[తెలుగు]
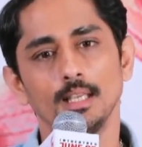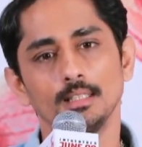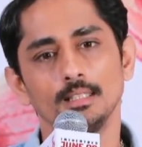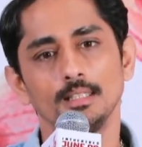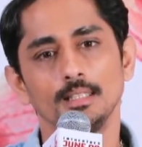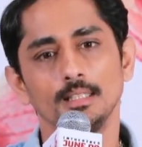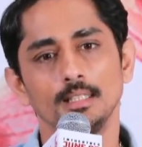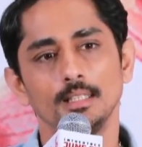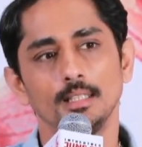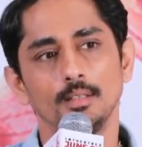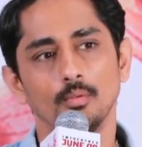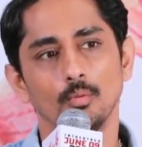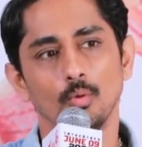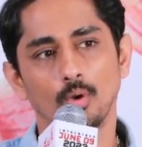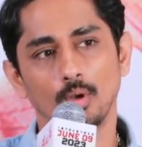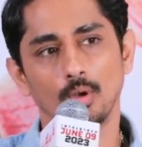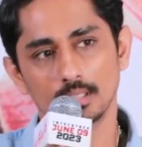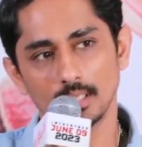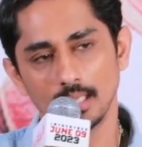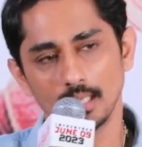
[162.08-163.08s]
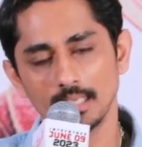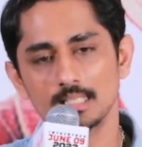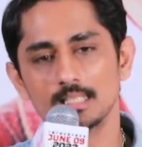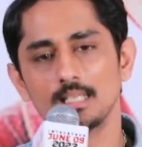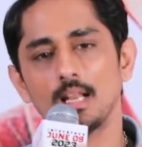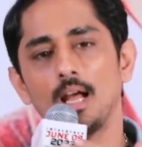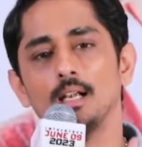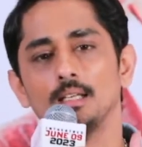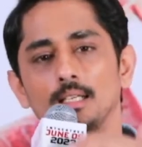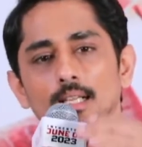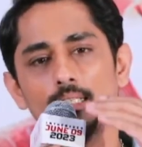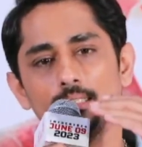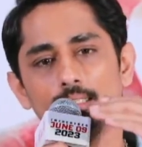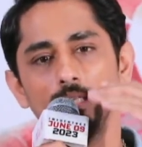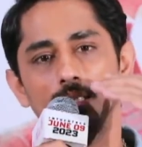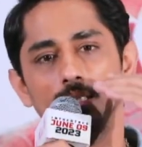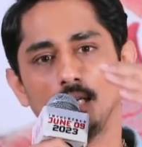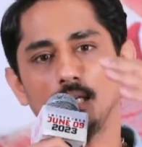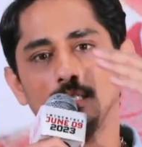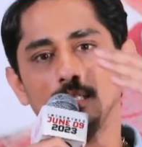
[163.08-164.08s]
అది ఒక్కసారి స్టార్ట్ అయితే
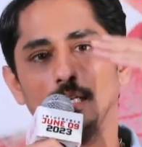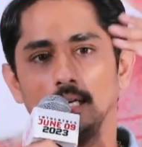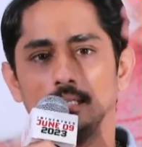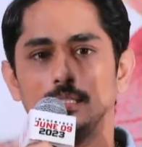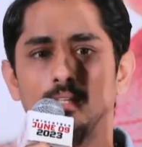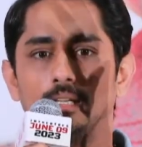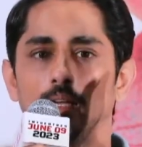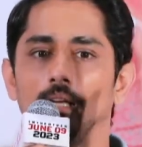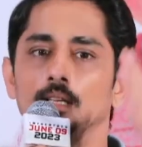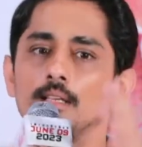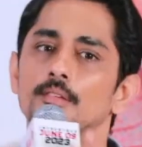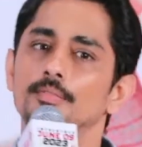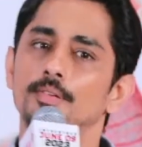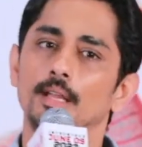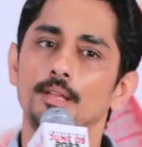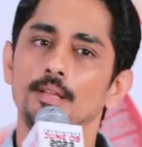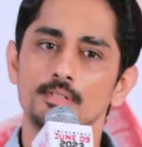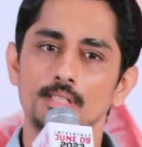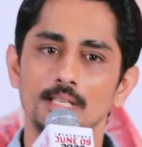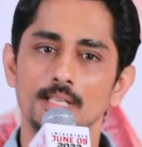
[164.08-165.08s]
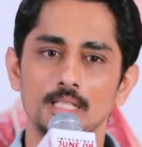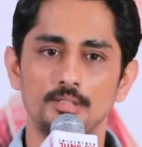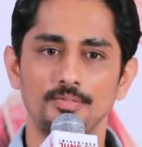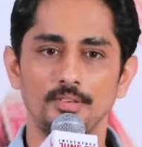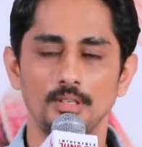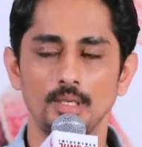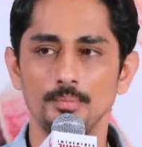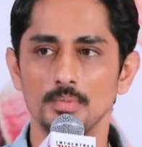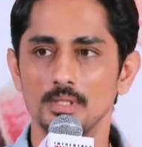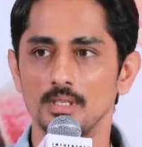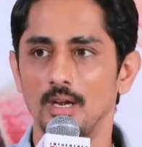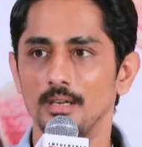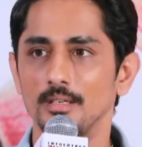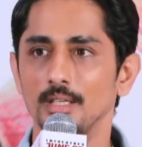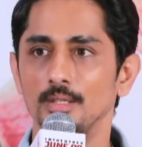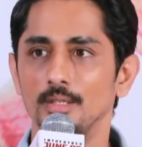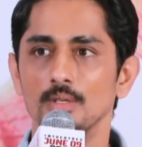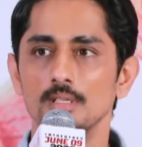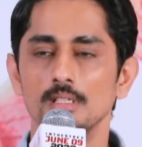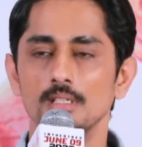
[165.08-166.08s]
టక టక టక అని ఫైవ్ సిక్స్ ఫిల్మ్స్
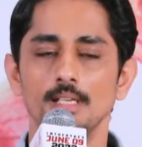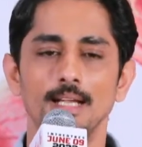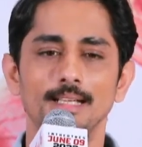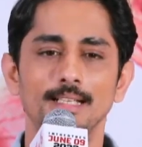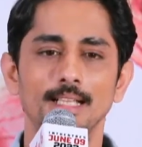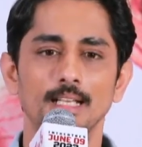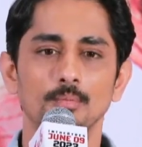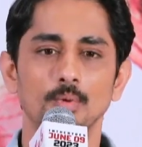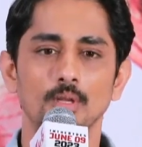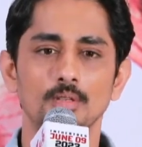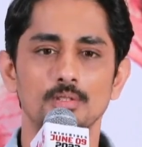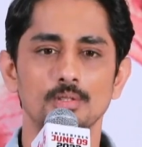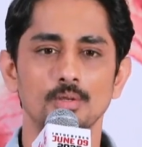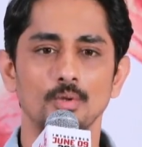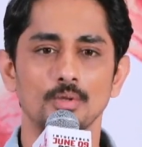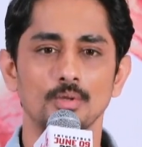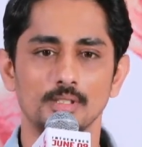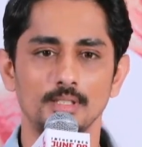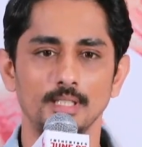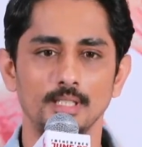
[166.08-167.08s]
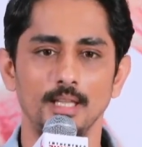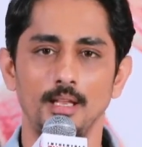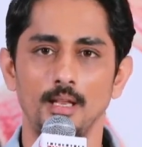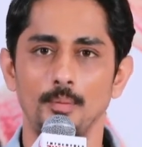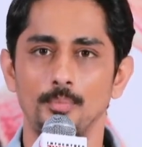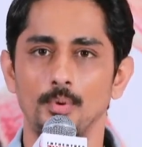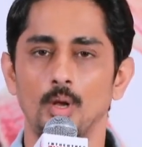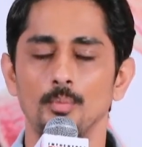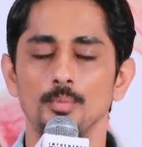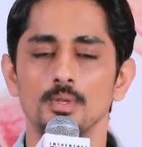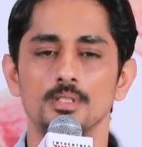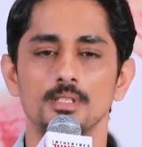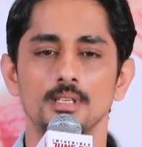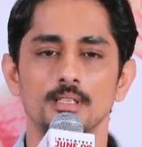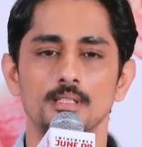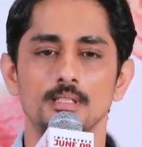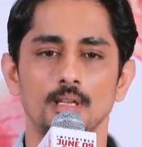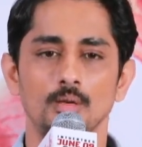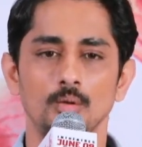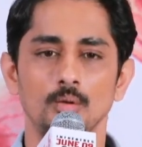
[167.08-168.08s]
కంటిన్యూస్లీ ఎయిటీన్ మంత్స్లో వస్తాయని ప్రామిస్
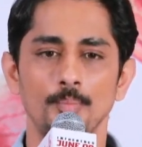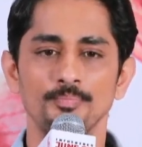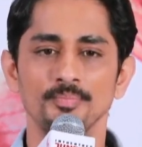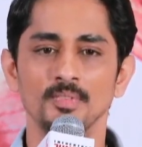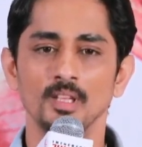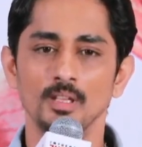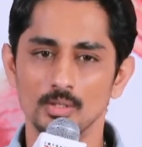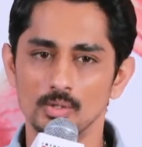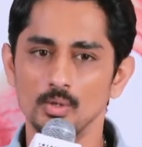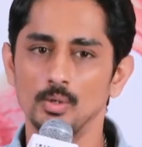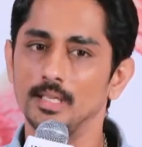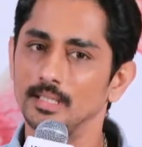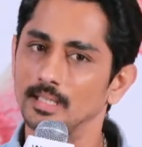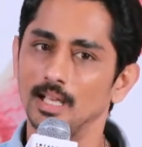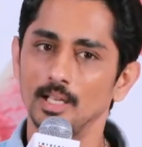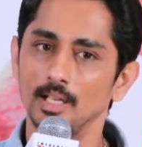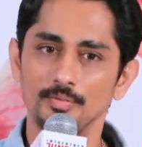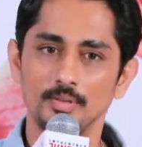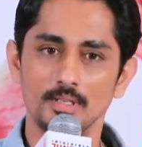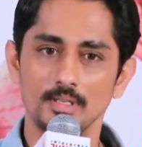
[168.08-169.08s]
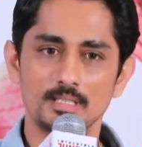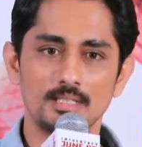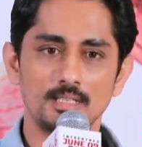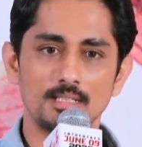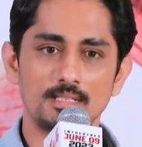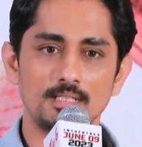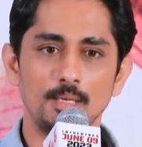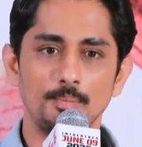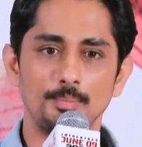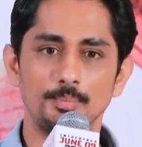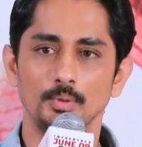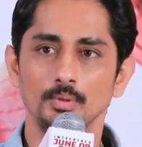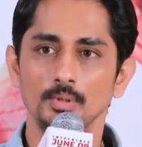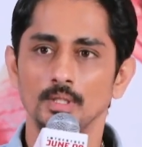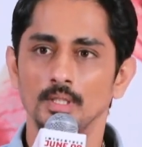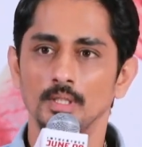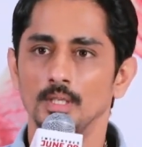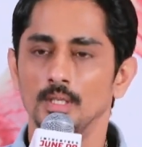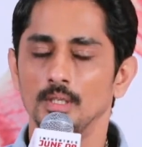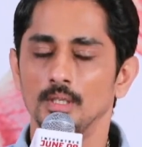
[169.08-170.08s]
చేశాను సో ఇది ఆ ఫస్ట్ స్టెప్
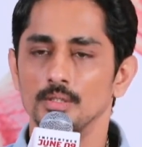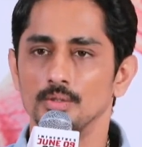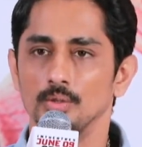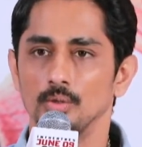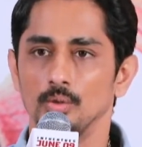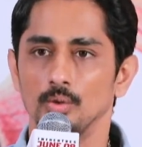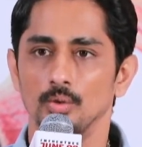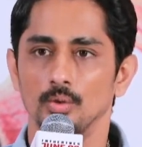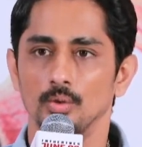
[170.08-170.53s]
సో